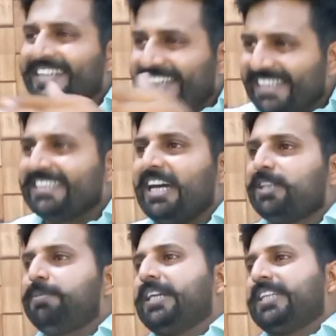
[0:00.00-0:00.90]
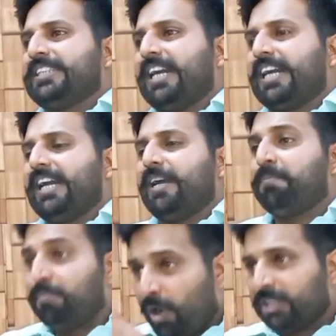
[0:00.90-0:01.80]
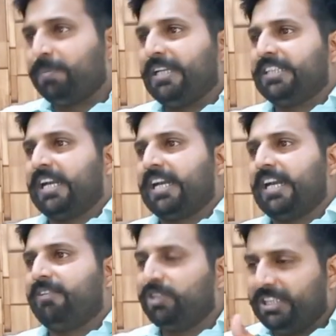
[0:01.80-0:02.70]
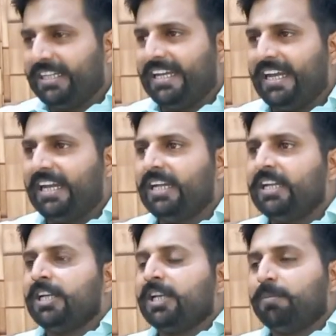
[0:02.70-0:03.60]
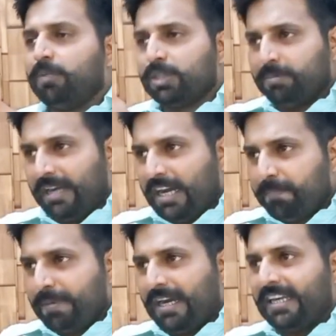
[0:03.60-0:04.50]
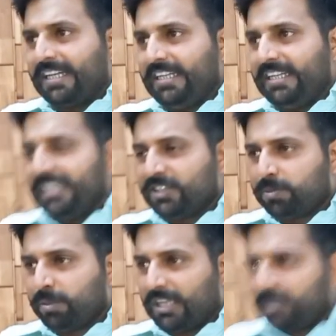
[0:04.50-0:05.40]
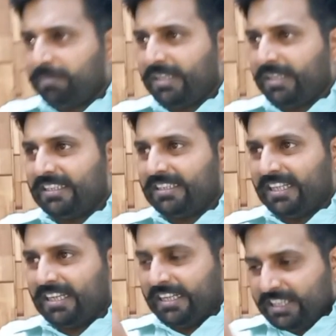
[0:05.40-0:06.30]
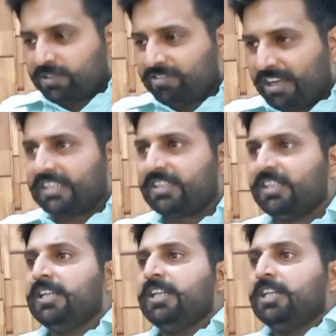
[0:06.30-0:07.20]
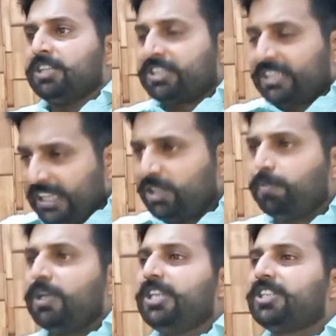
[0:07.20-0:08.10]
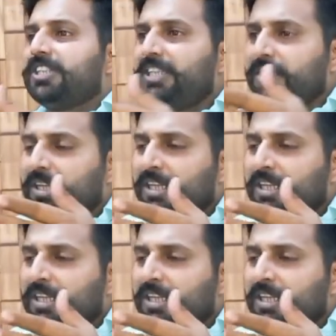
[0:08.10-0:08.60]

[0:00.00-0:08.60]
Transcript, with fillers: के साथ भी एक जंग है बहुत बड़ी जंग है वो ये है कि मुलजमान पार्टी इस मुकदमे के अंदर इस वक्त सिंध पुलिस की